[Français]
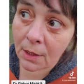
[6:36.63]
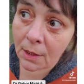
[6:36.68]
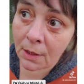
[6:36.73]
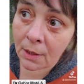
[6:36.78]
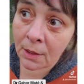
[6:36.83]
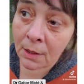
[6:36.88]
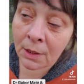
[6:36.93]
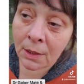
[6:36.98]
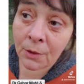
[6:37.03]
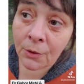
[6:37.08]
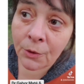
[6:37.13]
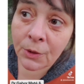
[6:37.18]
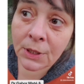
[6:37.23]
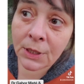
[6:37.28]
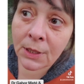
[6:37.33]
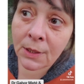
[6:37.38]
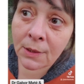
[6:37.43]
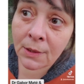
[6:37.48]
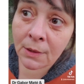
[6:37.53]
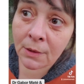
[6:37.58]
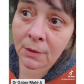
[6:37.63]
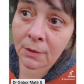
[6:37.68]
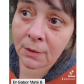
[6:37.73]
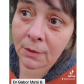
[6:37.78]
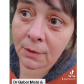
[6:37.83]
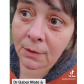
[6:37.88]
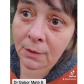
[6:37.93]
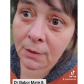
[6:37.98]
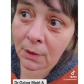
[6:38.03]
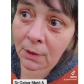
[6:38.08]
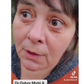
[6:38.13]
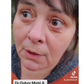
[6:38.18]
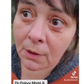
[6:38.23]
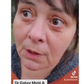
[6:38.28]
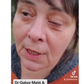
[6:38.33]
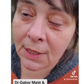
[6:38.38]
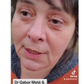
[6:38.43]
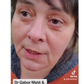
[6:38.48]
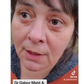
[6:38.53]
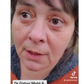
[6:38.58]
Et il le dit,
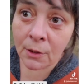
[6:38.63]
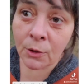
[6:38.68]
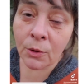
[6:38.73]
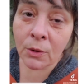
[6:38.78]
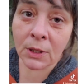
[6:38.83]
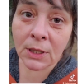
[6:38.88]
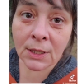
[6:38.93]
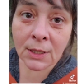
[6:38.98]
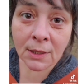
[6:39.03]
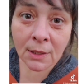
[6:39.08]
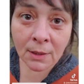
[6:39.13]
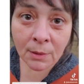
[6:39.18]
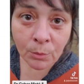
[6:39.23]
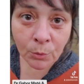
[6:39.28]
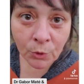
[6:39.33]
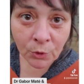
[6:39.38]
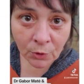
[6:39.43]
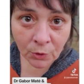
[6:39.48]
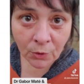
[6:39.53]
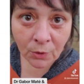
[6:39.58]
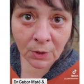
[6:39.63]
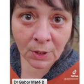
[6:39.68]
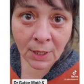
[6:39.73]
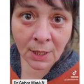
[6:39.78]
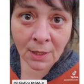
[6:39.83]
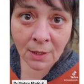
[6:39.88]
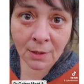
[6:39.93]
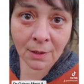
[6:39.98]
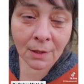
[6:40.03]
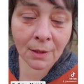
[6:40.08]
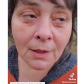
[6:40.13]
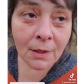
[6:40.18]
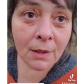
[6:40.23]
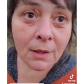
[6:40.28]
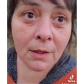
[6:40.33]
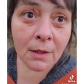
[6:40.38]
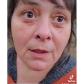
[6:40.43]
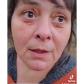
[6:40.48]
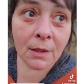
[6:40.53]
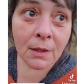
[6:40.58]
la sécurité émotionnelle,
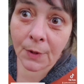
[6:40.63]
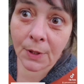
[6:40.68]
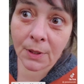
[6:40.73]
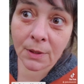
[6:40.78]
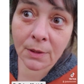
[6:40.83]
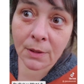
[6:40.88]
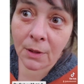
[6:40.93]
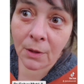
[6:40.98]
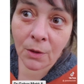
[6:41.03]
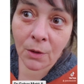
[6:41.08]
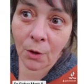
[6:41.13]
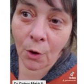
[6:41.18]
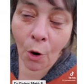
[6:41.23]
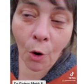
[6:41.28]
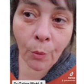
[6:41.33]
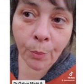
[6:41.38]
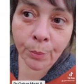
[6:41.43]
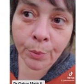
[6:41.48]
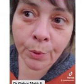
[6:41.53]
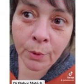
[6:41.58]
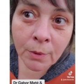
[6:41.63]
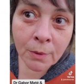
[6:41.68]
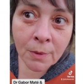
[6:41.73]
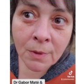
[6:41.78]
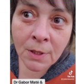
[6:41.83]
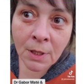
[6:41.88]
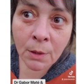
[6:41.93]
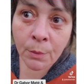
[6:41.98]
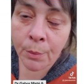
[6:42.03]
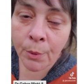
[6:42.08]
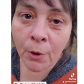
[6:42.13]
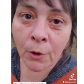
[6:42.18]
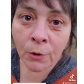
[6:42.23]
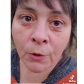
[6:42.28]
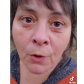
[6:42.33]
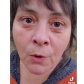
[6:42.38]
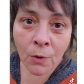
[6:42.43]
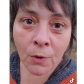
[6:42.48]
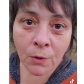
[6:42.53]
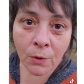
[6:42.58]
c'est encore plus
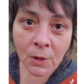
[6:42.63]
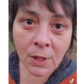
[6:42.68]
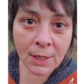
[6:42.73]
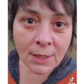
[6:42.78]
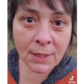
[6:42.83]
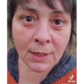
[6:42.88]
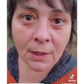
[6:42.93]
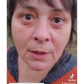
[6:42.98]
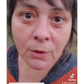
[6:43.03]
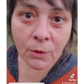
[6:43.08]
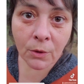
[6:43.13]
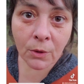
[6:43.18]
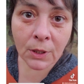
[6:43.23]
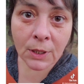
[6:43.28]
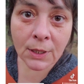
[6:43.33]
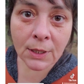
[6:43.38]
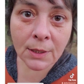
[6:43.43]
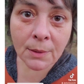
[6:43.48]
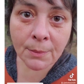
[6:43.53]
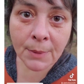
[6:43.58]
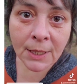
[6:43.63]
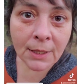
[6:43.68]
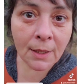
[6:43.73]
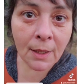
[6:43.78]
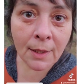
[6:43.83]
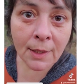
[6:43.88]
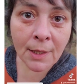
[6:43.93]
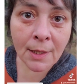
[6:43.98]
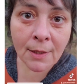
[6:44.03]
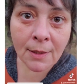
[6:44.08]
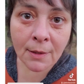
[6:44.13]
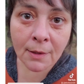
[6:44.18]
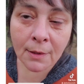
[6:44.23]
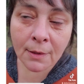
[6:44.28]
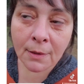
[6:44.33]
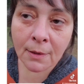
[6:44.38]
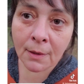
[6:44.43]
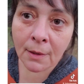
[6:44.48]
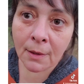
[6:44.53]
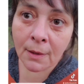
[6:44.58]
important que la sécurité matérielle.
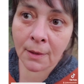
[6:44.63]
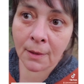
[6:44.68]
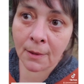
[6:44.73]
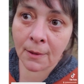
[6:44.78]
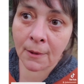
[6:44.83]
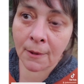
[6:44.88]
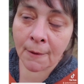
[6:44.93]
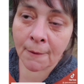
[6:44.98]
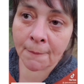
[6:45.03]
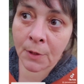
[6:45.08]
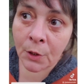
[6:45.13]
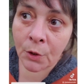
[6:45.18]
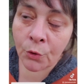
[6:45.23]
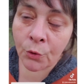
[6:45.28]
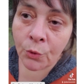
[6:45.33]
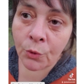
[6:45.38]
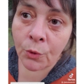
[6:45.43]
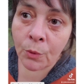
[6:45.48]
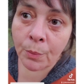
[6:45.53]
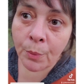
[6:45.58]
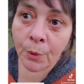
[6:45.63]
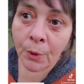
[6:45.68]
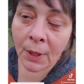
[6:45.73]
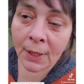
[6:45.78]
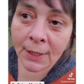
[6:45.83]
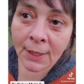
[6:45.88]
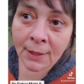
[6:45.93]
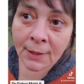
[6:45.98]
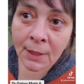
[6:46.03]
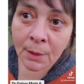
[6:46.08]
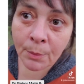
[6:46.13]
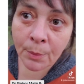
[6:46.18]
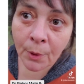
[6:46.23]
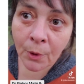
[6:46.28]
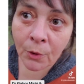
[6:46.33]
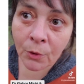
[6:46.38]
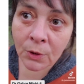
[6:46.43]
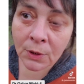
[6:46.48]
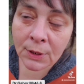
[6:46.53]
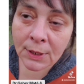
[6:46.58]
Tu ne peux rien
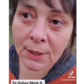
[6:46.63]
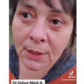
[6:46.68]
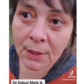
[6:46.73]
apprendre,